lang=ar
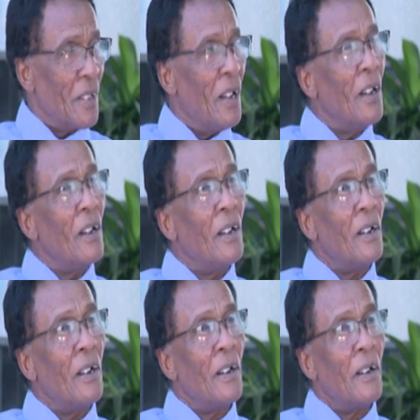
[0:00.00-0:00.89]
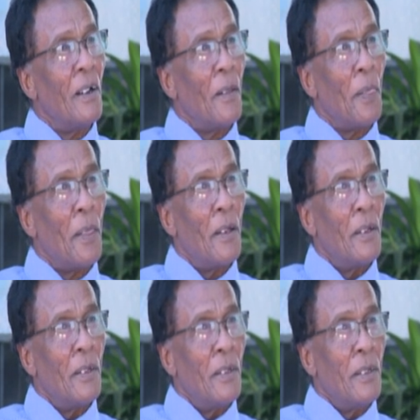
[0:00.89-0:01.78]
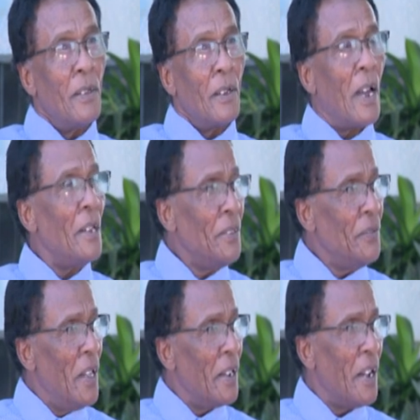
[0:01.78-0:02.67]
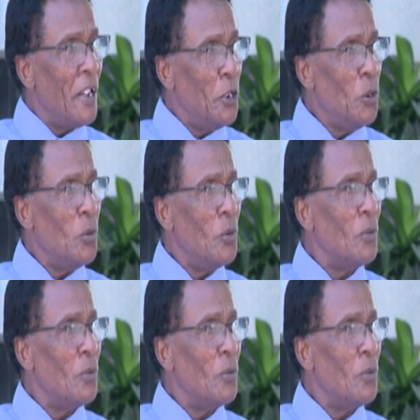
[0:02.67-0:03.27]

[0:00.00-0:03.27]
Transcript: آه كان عندها ايقاع حلو